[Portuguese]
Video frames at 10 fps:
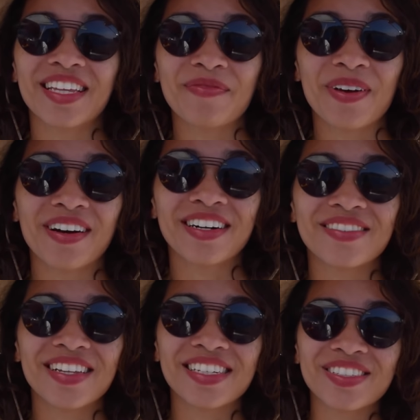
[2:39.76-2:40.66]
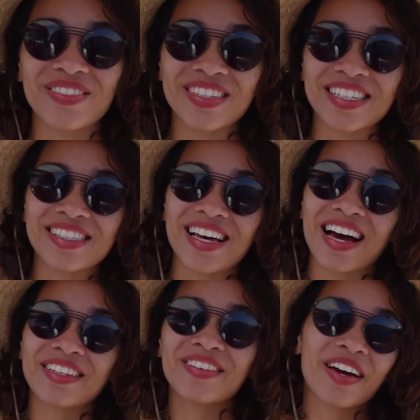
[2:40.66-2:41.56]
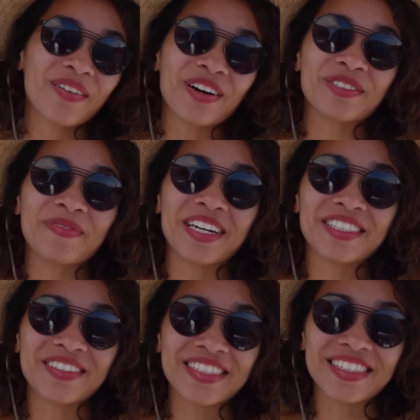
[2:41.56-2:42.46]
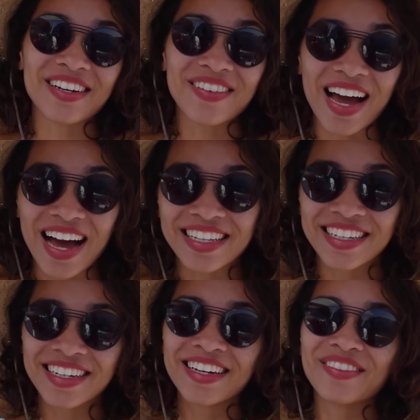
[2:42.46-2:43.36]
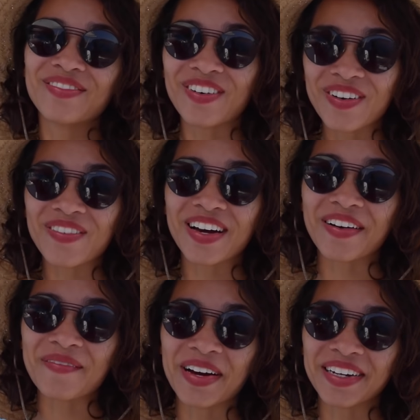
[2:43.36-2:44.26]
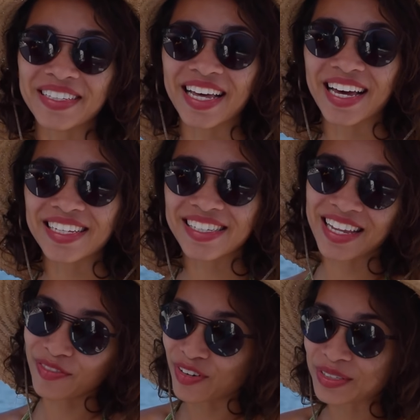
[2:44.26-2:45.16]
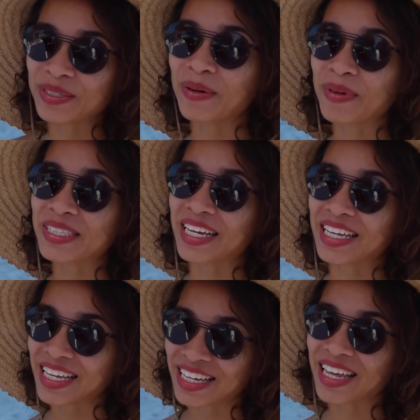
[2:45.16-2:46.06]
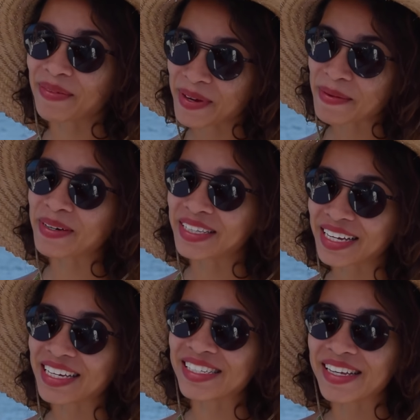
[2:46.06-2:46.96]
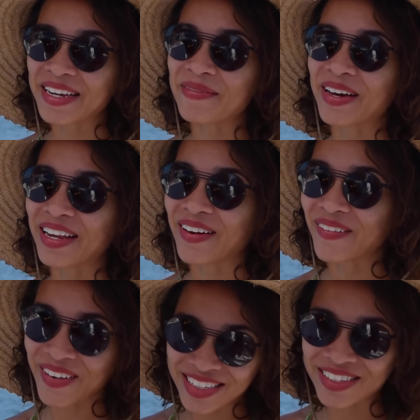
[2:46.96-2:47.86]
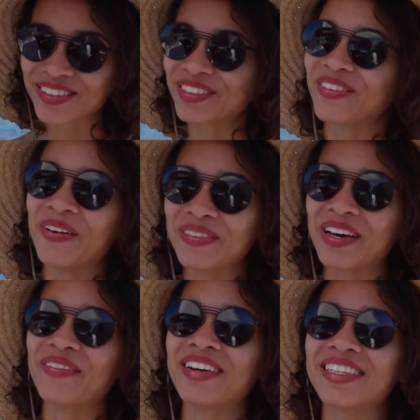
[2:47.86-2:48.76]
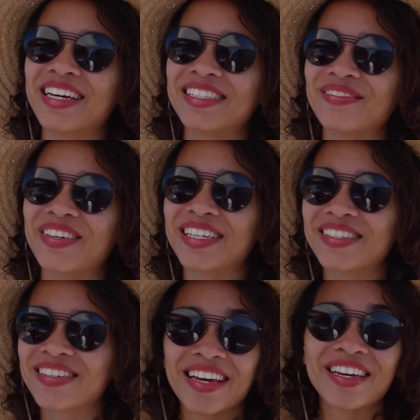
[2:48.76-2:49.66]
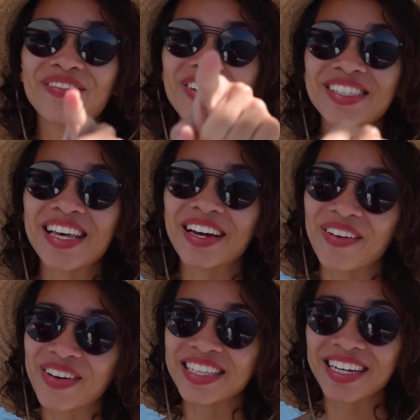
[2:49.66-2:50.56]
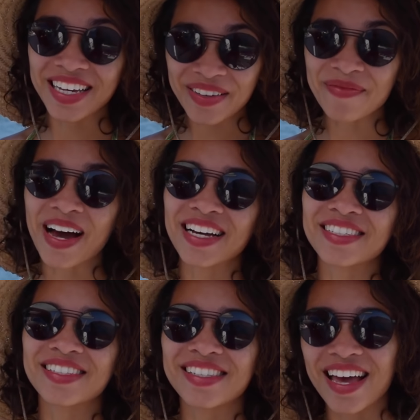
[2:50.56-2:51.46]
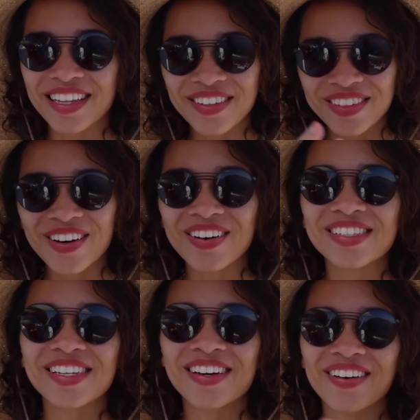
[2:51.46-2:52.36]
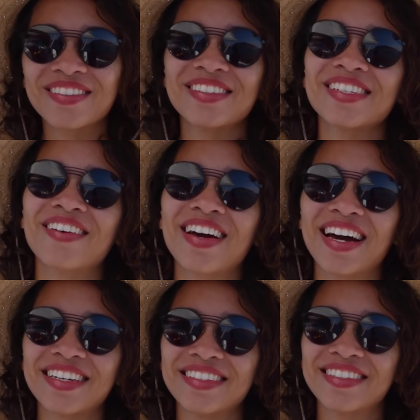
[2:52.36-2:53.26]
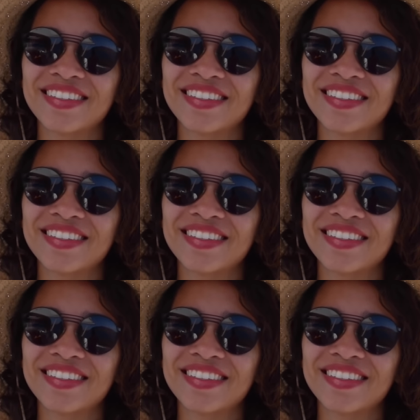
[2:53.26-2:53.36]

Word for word: tapioca com leite condensado. Eu gosto mais de coisa salgada. Vou comer com a maionese na falta da manteiguinha, né? Porque a manteiguinha seria melhor. Mas hoje vamos na maionese mesmo. E você, comenta aqui embaixo se é do doce ou do salgado.